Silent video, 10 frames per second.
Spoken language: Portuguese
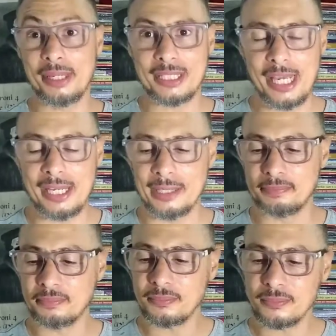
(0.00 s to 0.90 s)

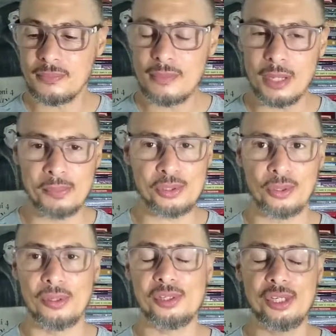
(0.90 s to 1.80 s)
matéria,
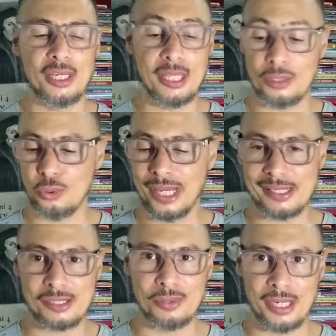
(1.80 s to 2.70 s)
psicologia e
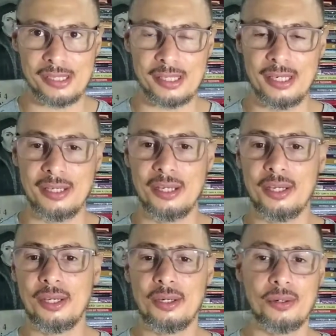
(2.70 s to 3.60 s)
educação cristã.
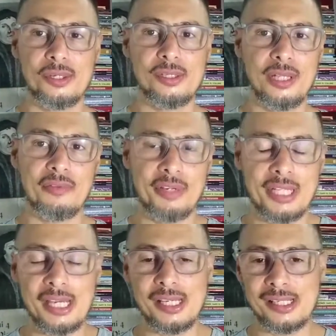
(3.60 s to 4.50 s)
Hoje, na
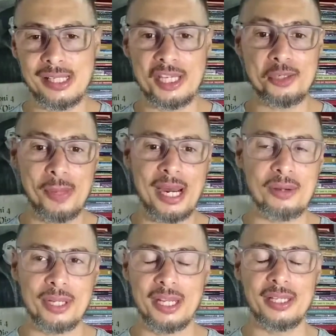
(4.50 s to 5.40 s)
verdade, é a sétima
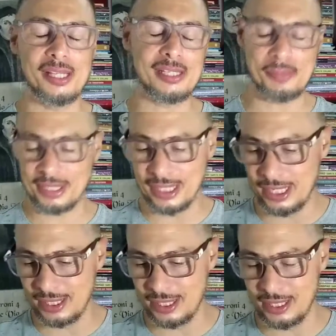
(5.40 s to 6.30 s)
aula né, dessa
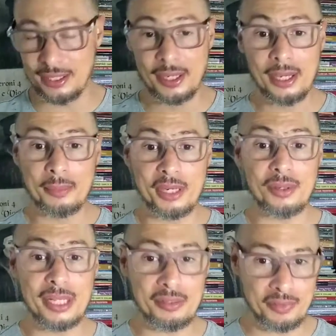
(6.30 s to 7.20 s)
matéria aqui. Mãe
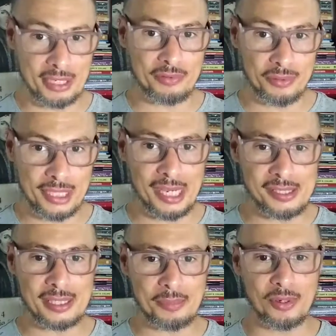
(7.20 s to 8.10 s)
Holanda, fica à
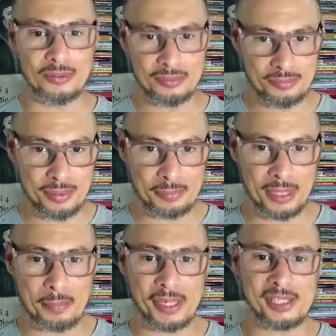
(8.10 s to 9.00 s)
vontade, tá bom? Para
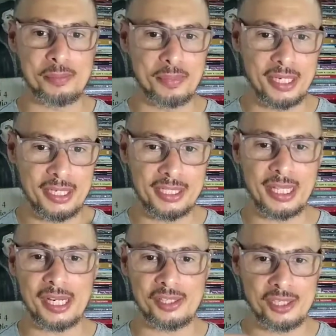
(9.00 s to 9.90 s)
estar tá participando,
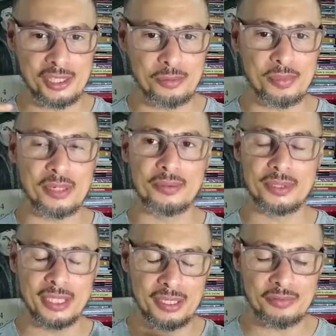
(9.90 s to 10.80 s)
interagindo,
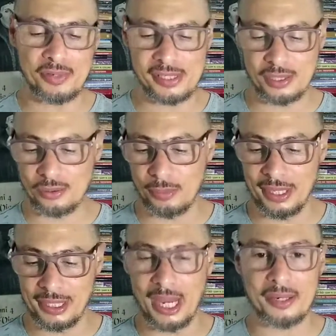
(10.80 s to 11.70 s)
perguntando, fazendo
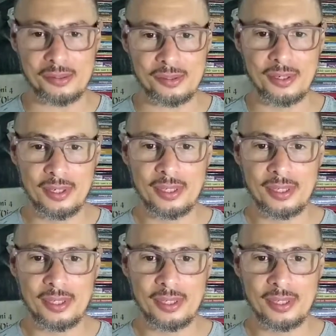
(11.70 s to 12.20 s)
comentários.